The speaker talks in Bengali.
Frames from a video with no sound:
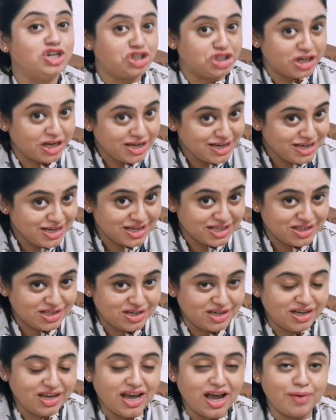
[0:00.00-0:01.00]
সেই
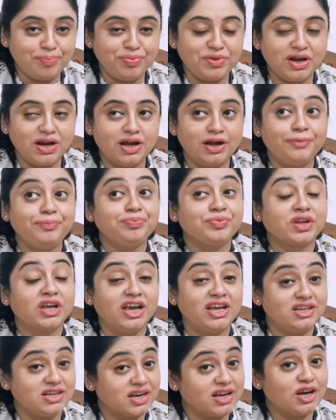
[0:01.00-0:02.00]
ক্ষেত্রে আপনারা
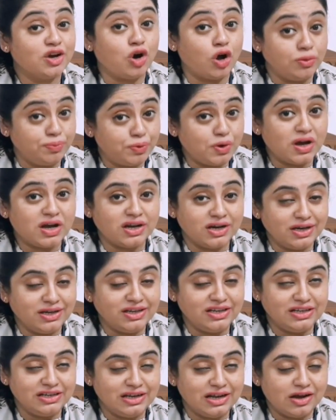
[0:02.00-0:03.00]
এটাকে গল্প আকারে
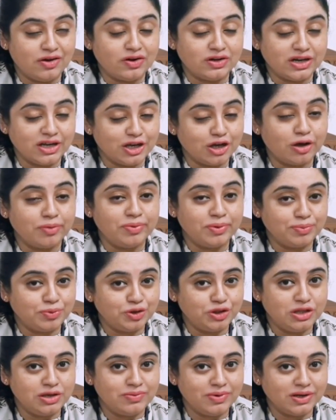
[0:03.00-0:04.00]
নিয়ে নেওয়াটাই হবে
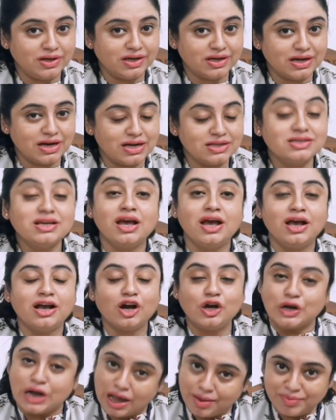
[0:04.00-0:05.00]
বুদ্ধিমানের কাজ
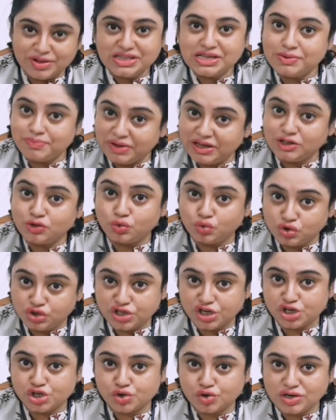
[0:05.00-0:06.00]
কারণ আমাদের মেইন
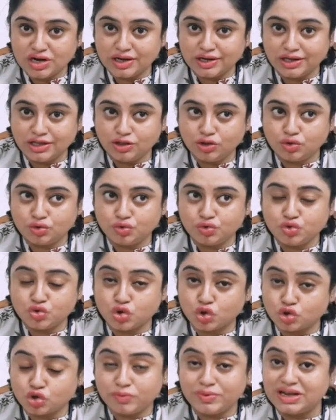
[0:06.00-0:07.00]
উদ্দেশ্যটা কিন্তু
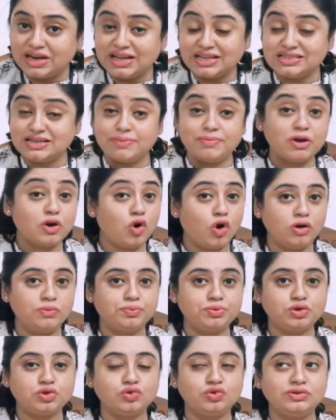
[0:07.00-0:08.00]
ছোটোবেলায় যে আমরা
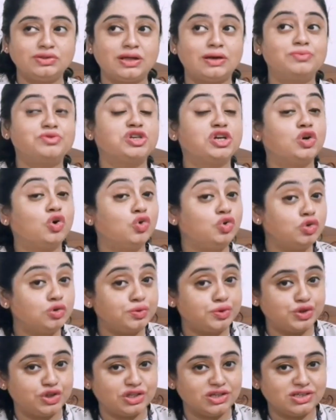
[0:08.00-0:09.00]
গল্প শুনতাম সেই
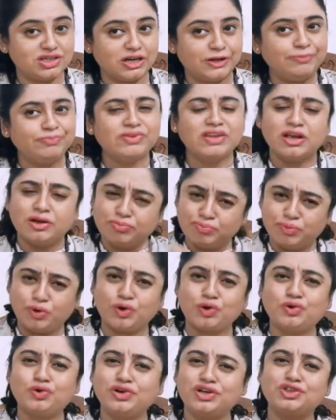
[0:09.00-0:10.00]
অনুভূতিটা
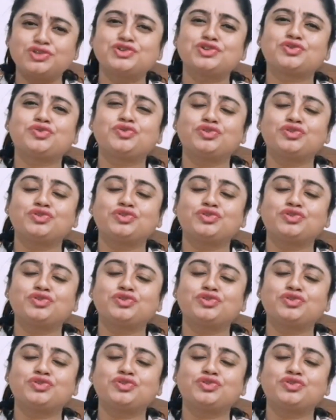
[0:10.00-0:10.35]
বড় হয়ে তো